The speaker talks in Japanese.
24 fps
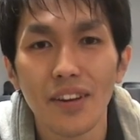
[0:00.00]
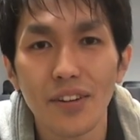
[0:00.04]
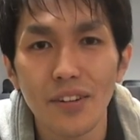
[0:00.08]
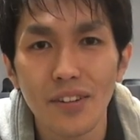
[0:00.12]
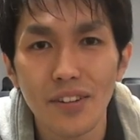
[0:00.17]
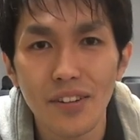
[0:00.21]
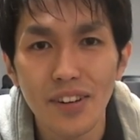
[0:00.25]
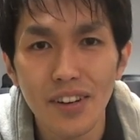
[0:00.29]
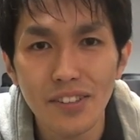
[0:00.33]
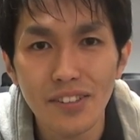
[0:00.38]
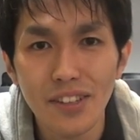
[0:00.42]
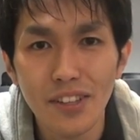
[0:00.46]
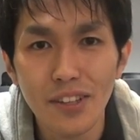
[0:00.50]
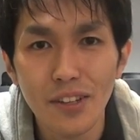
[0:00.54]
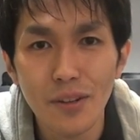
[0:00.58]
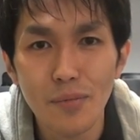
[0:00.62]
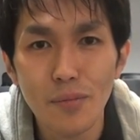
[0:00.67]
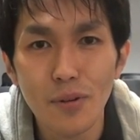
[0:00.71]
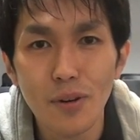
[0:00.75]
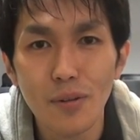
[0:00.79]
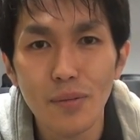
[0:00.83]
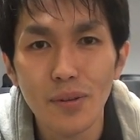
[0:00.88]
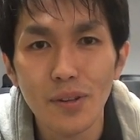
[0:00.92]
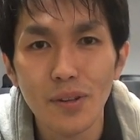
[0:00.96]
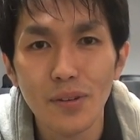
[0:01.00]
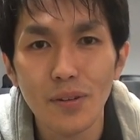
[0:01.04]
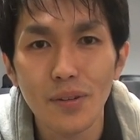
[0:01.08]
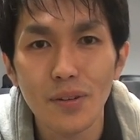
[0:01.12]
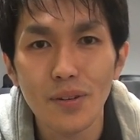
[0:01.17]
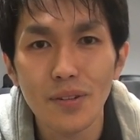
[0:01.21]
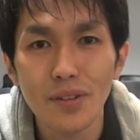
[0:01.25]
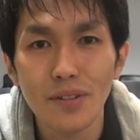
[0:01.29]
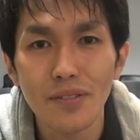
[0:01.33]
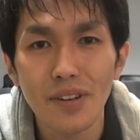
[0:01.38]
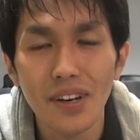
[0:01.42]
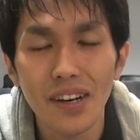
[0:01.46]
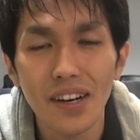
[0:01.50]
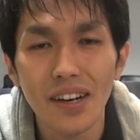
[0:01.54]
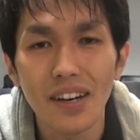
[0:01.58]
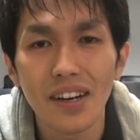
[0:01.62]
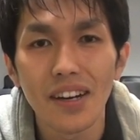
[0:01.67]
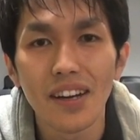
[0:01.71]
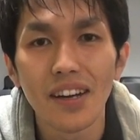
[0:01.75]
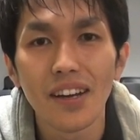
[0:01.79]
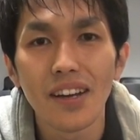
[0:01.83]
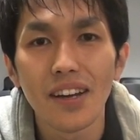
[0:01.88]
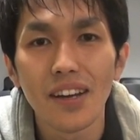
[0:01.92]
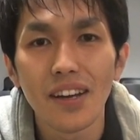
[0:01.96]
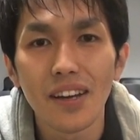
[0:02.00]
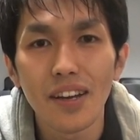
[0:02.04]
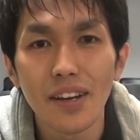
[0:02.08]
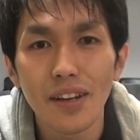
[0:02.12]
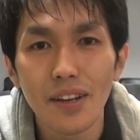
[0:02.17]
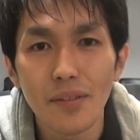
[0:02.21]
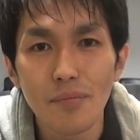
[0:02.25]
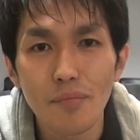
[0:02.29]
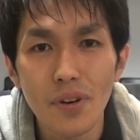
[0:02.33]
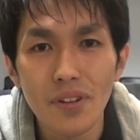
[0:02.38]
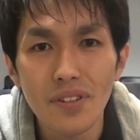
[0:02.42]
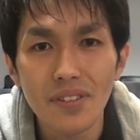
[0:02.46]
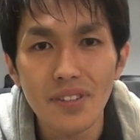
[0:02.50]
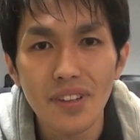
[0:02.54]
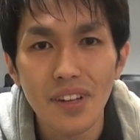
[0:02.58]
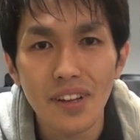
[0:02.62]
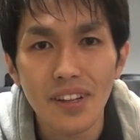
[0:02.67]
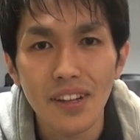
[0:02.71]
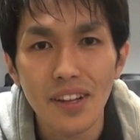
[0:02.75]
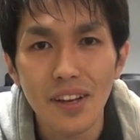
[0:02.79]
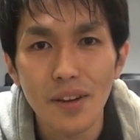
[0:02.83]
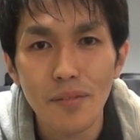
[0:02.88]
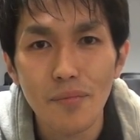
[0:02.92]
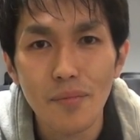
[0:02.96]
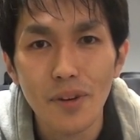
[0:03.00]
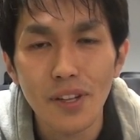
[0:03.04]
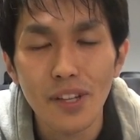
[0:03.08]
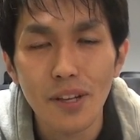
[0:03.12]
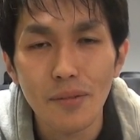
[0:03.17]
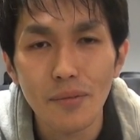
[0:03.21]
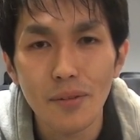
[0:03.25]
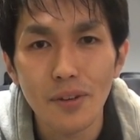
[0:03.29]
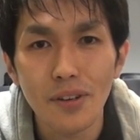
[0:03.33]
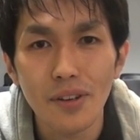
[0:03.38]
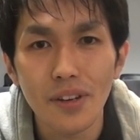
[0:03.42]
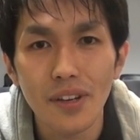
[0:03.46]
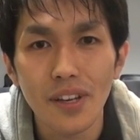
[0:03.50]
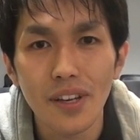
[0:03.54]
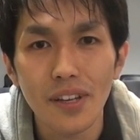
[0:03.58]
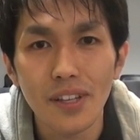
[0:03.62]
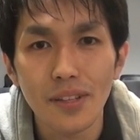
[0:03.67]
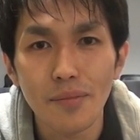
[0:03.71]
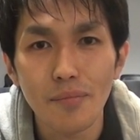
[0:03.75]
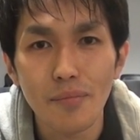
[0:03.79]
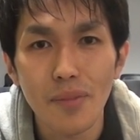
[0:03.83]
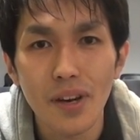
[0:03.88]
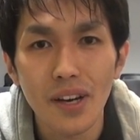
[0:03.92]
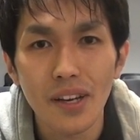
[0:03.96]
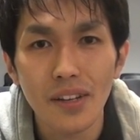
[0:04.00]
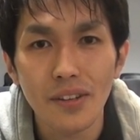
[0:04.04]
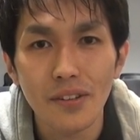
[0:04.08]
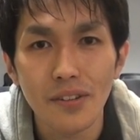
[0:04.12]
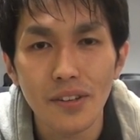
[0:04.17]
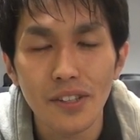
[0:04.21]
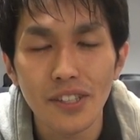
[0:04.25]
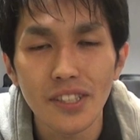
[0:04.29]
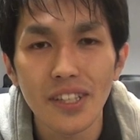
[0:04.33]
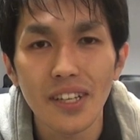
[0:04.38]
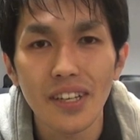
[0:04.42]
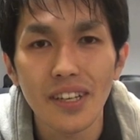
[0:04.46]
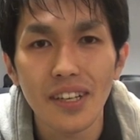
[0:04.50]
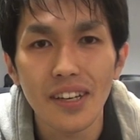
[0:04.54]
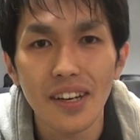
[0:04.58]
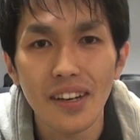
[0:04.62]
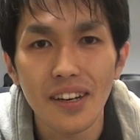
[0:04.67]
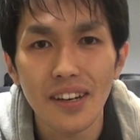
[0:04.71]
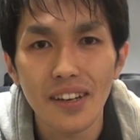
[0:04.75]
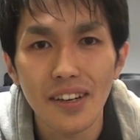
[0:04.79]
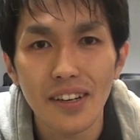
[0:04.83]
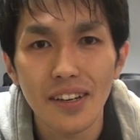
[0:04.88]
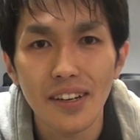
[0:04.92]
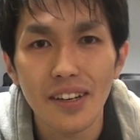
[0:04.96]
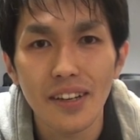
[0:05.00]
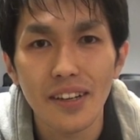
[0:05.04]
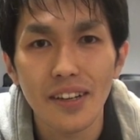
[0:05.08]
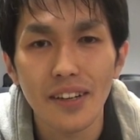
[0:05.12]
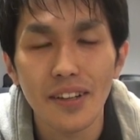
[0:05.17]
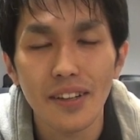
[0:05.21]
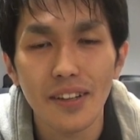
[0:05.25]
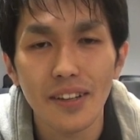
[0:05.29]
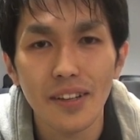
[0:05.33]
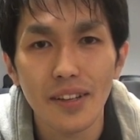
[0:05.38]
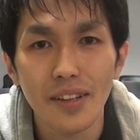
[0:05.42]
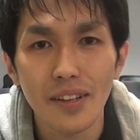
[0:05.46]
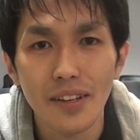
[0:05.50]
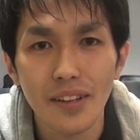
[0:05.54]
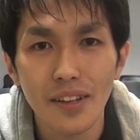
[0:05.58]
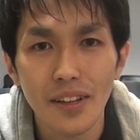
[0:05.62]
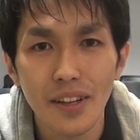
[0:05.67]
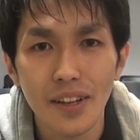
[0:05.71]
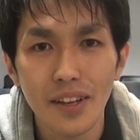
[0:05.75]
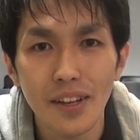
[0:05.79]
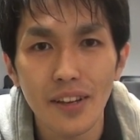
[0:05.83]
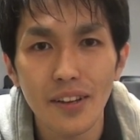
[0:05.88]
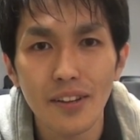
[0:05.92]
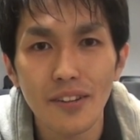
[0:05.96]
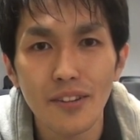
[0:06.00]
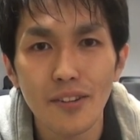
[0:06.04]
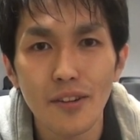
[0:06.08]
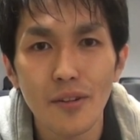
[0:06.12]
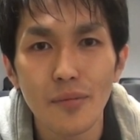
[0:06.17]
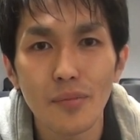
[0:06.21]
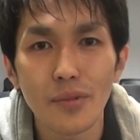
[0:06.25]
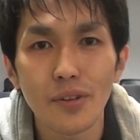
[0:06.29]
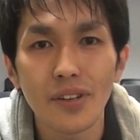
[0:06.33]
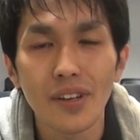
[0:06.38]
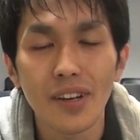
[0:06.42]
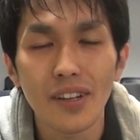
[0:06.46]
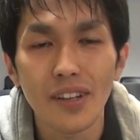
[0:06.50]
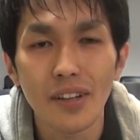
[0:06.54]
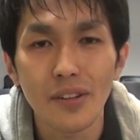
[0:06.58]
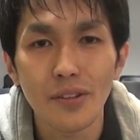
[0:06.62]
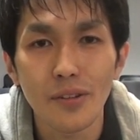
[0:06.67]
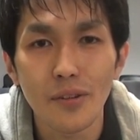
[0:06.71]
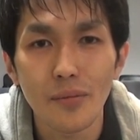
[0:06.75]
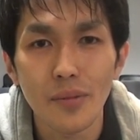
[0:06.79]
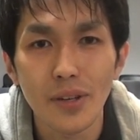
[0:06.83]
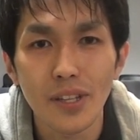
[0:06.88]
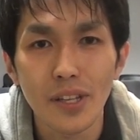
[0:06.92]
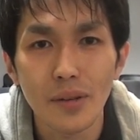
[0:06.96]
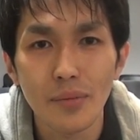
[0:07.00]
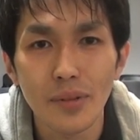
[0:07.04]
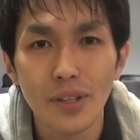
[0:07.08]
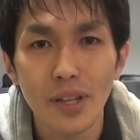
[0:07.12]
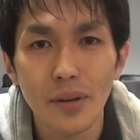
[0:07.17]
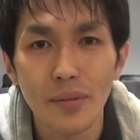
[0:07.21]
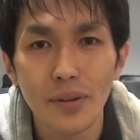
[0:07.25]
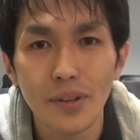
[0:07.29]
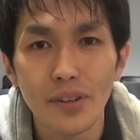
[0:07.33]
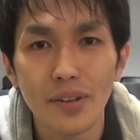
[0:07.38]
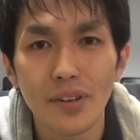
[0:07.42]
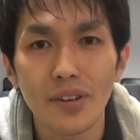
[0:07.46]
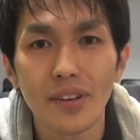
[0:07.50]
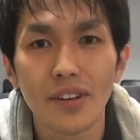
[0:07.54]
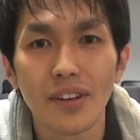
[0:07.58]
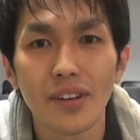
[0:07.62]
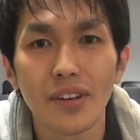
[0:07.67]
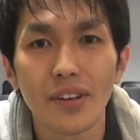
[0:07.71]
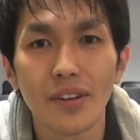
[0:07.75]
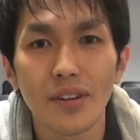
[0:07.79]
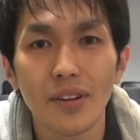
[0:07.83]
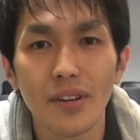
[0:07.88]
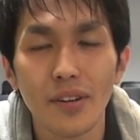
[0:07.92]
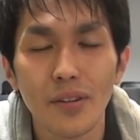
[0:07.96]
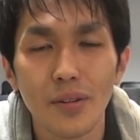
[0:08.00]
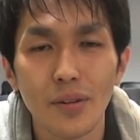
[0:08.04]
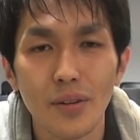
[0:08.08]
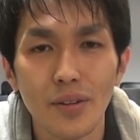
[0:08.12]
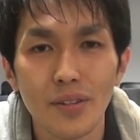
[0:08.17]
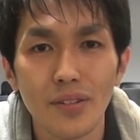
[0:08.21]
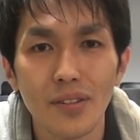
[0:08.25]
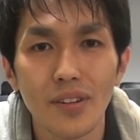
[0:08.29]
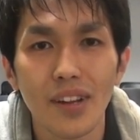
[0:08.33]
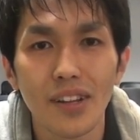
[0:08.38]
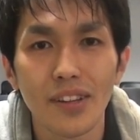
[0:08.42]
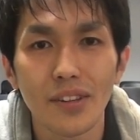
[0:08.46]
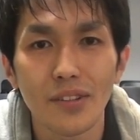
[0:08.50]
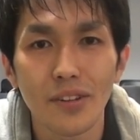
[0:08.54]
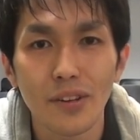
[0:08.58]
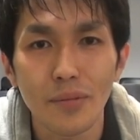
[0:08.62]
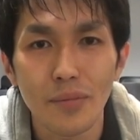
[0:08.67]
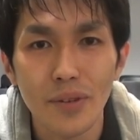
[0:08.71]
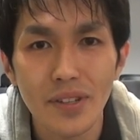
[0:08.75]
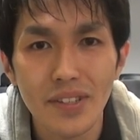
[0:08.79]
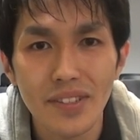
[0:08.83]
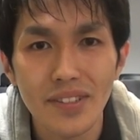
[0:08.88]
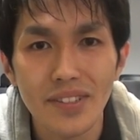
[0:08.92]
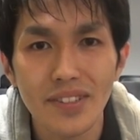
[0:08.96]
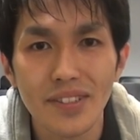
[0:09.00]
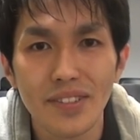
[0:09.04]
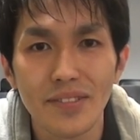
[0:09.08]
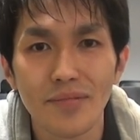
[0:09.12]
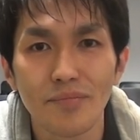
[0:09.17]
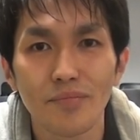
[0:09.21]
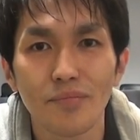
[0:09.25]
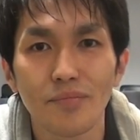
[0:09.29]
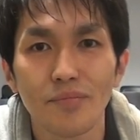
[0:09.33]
グラジュエットディプロマのコースはマスターで学ぶ前の1年間イギリスの文化などを学ぶためのコースとなっております